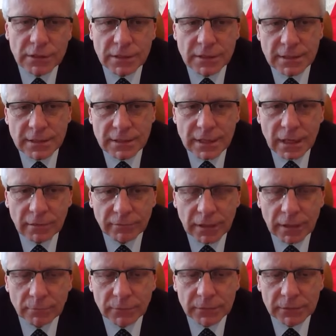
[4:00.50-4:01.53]
się
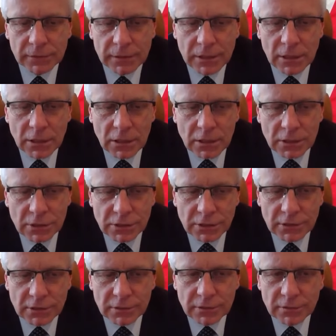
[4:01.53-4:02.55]
zastanawiamy,
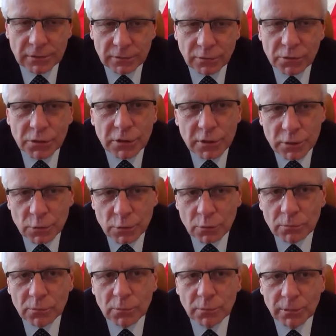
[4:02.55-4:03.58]
czy to się nie
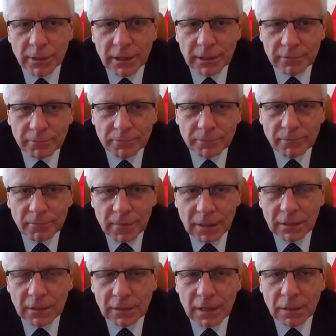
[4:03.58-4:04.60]
skumuluje
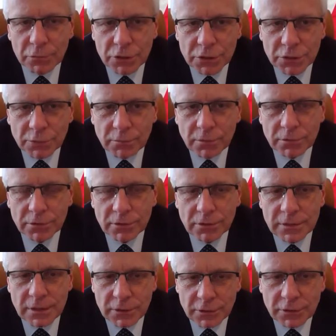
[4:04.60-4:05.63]
E, na przyszłość, to
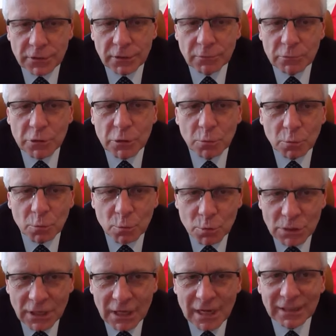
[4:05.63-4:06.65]
znaczy, że ludzie
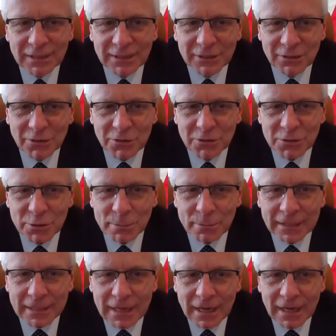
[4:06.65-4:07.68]
uciekali od
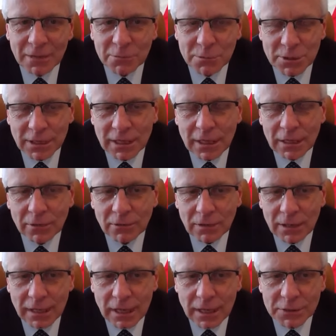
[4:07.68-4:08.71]
szpitala, uciekali od
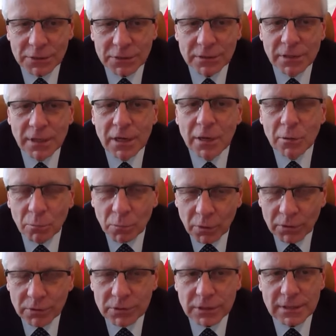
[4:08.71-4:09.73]
lekarzy,
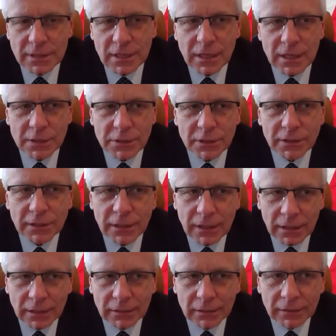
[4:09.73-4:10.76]
bojąc się
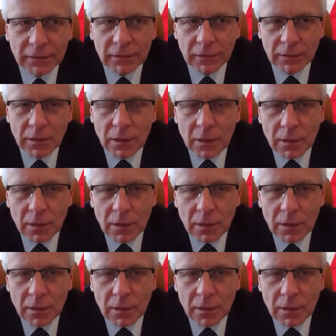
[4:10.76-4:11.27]
zakażenia i